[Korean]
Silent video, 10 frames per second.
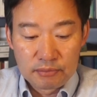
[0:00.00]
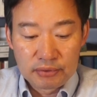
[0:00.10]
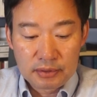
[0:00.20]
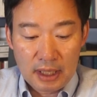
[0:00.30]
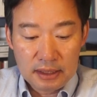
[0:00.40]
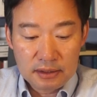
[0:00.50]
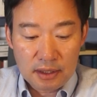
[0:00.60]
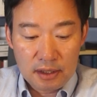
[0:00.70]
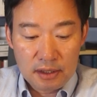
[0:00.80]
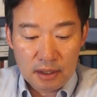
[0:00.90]
북한
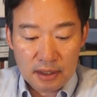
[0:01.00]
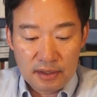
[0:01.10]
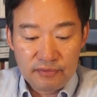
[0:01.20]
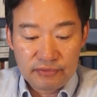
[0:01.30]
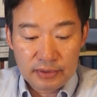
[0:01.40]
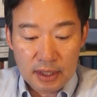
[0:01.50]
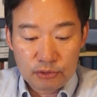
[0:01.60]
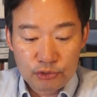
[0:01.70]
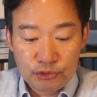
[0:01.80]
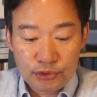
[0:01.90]
전력
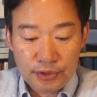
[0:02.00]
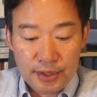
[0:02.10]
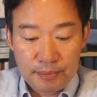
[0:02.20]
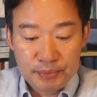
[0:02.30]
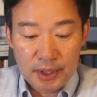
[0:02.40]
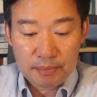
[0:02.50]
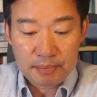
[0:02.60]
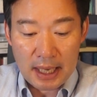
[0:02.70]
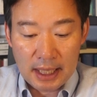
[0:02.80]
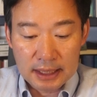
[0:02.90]
인프라 구축
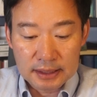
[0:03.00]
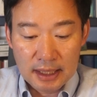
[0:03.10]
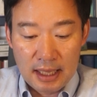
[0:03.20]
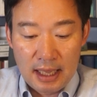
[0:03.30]
협력 방안,